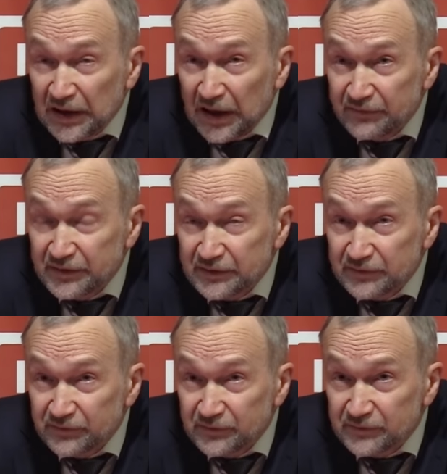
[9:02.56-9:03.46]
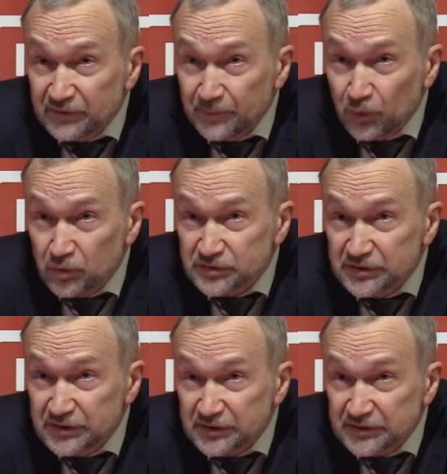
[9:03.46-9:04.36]
А ведь вопрос,
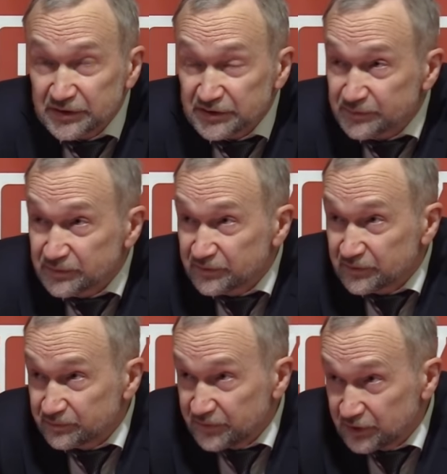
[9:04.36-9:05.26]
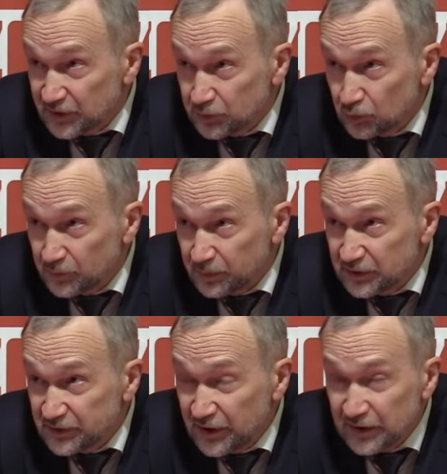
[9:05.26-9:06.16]
скажем, диктатуры
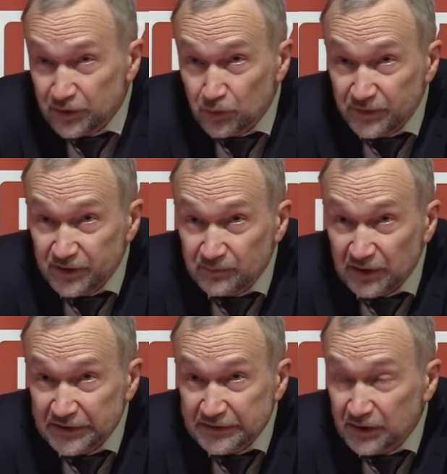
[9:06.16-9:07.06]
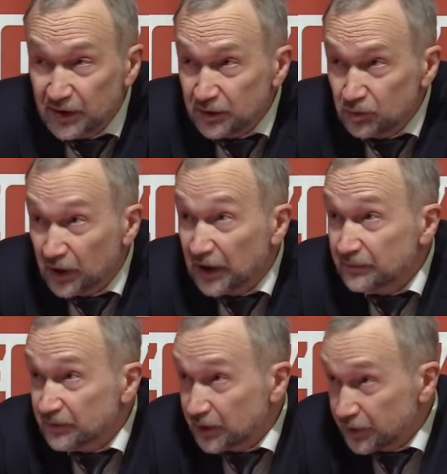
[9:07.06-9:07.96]
пролетариата, ее понимание, это коренной,
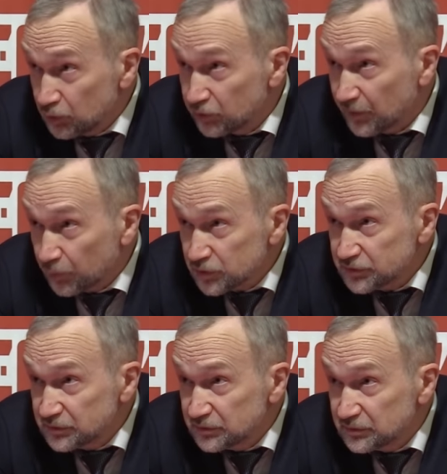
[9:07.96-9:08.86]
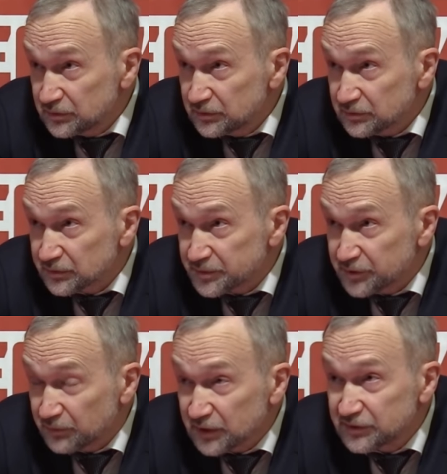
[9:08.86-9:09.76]
коренной вопрос
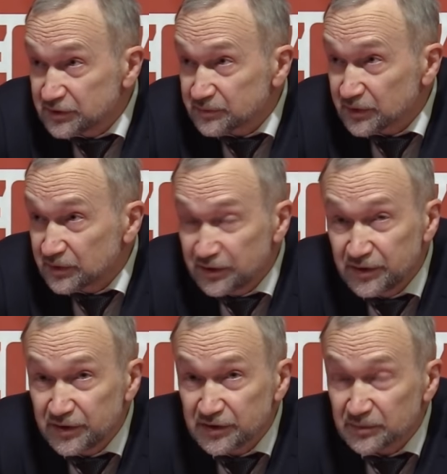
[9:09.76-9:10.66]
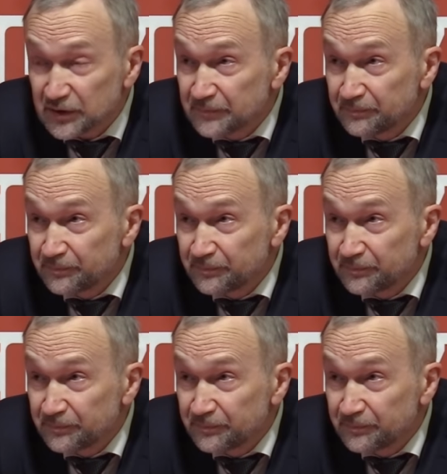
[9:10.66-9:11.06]
вообще марксизма, ленинизма.